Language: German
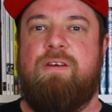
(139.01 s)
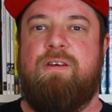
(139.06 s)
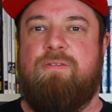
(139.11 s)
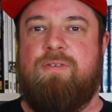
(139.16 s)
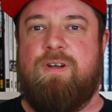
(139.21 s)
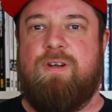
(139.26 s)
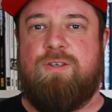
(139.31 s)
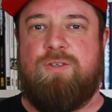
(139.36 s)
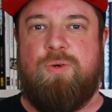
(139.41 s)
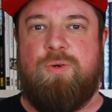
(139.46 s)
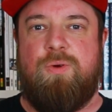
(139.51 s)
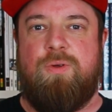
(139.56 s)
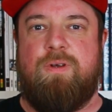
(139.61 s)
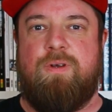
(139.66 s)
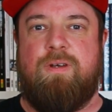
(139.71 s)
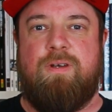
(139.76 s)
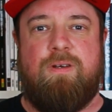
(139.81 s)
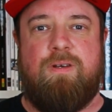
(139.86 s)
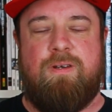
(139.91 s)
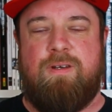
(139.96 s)
Der will
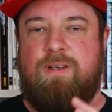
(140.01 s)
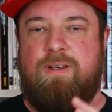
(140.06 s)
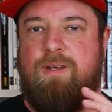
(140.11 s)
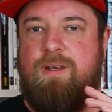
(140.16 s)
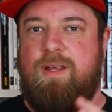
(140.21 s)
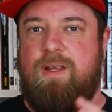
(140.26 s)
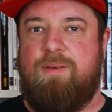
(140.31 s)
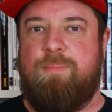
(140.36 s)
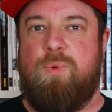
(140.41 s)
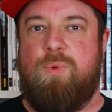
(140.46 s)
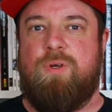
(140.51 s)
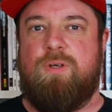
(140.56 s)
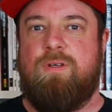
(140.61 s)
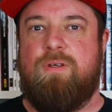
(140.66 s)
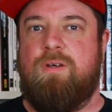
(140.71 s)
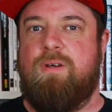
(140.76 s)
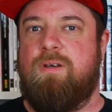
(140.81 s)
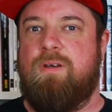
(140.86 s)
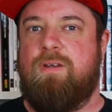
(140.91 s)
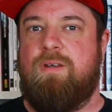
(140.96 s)
töten, der
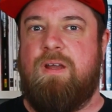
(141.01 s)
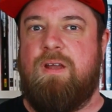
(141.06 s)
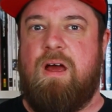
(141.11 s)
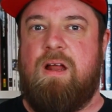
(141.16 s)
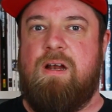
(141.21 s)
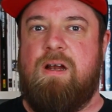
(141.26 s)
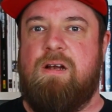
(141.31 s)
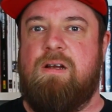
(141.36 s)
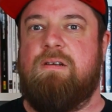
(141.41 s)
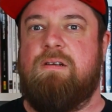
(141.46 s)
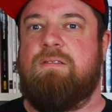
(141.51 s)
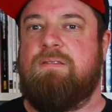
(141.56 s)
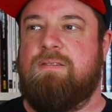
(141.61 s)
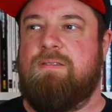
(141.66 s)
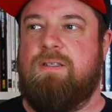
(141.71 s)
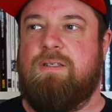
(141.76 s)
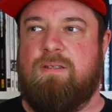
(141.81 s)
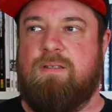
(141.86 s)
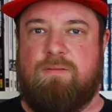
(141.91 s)
möchte Null,